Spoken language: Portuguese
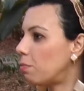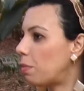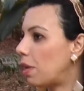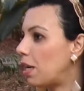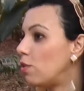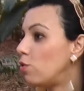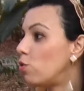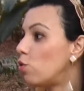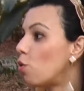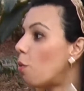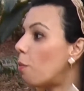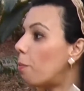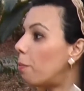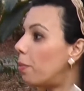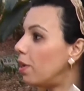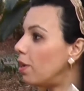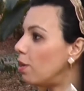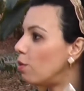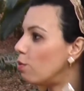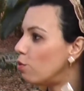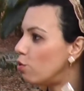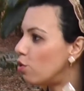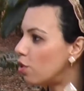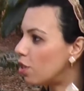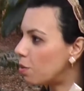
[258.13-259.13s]
mais
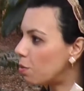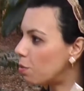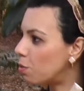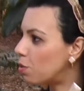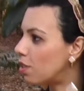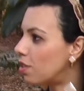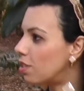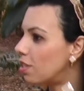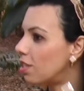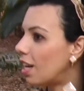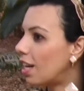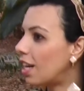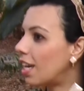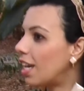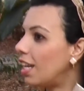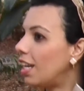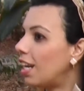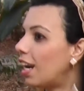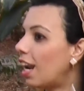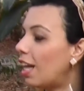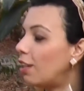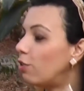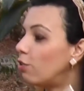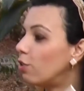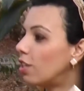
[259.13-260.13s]
sombrio, digamos assim, aquele
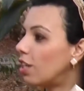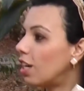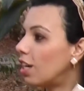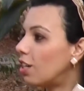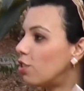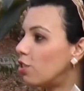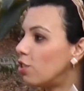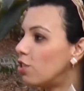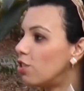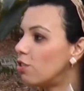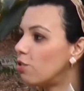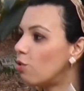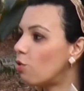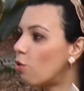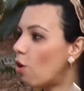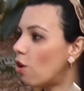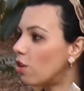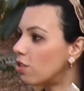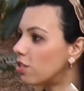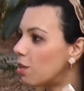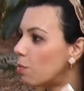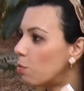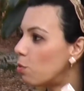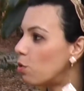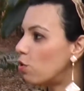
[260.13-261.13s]
lado que a gente não
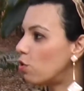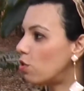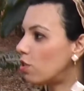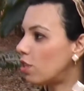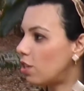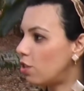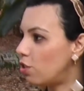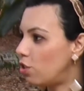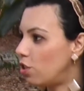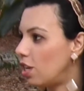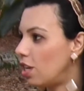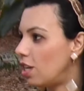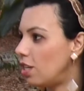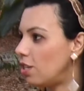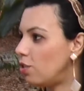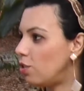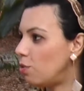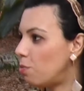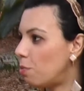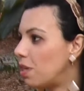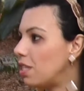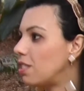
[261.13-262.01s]
gosta muito na gente,